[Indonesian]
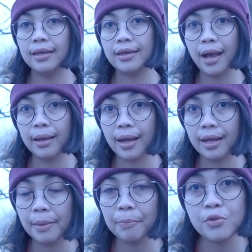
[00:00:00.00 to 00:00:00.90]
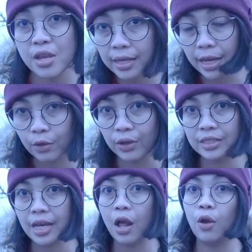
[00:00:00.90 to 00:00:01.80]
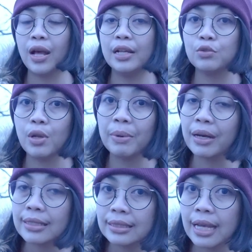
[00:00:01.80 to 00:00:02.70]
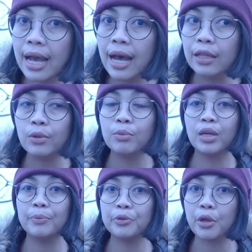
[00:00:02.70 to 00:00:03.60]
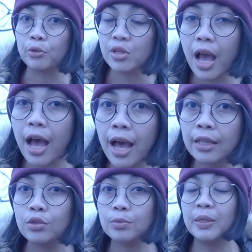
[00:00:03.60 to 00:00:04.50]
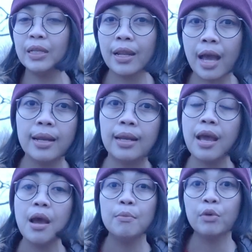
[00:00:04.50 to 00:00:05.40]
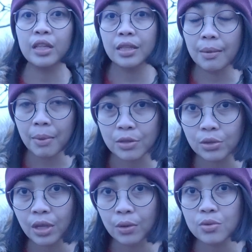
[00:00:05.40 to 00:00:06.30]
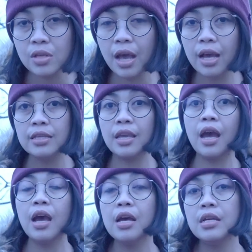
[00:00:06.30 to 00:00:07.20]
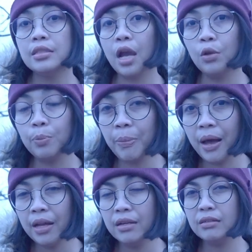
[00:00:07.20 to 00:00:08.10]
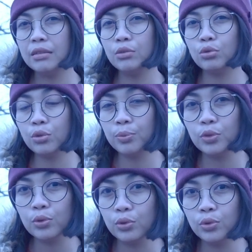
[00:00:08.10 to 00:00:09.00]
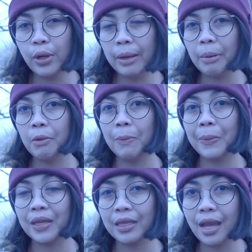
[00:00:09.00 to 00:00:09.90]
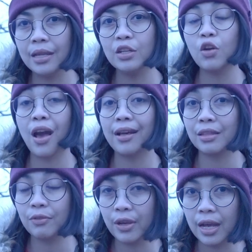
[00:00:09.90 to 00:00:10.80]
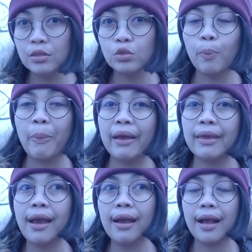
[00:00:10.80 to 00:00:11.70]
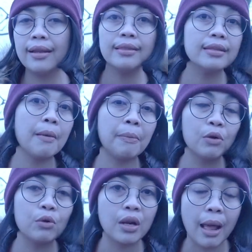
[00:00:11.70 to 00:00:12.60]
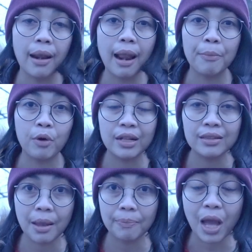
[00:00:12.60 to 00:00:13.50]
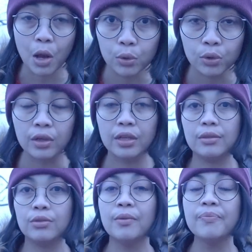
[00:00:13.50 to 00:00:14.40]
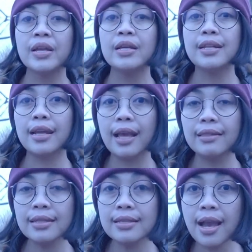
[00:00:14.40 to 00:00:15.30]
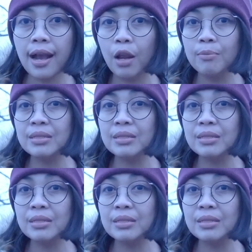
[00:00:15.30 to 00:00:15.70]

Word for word: yang kalian punya di Indonesia kalau kalian sudah bekerja atau mungkin punya usaha terus pindah dan mungkin tidak melanjutkan usahanya jangan lupa ditutup dulu NPWP-nya dinonaktifkan supaya kalian tidak perlu laporan tiap tahun gitu dan nantinya kalau